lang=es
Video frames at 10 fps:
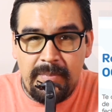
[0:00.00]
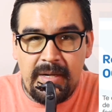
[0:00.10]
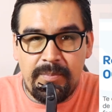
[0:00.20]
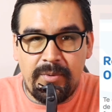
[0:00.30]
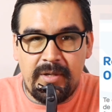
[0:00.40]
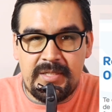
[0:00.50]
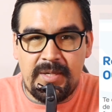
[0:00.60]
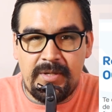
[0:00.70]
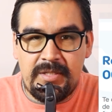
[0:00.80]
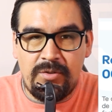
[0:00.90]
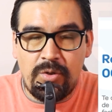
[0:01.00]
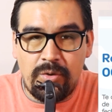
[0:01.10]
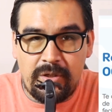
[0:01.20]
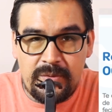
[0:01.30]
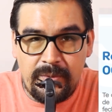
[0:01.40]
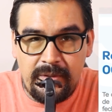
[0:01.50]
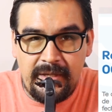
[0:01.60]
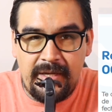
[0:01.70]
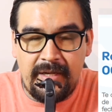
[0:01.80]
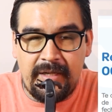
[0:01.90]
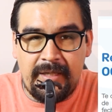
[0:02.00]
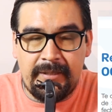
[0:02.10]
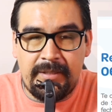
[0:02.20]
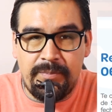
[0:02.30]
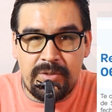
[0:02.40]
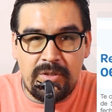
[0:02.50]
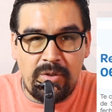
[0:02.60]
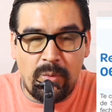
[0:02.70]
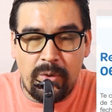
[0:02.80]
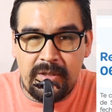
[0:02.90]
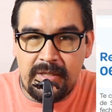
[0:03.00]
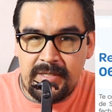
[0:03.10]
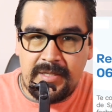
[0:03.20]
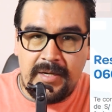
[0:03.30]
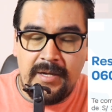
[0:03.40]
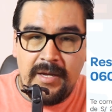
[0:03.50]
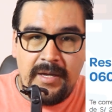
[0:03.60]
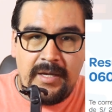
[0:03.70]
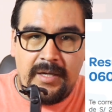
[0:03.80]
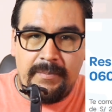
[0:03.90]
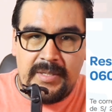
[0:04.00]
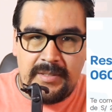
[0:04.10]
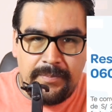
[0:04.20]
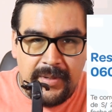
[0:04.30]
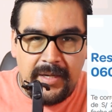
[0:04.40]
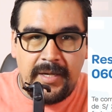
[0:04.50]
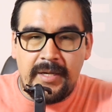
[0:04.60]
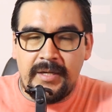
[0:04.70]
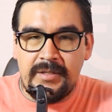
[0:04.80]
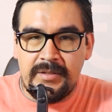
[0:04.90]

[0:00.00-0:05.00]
para poder saber si nos corresponde en depósito en cuenta, ya sea en BCP, en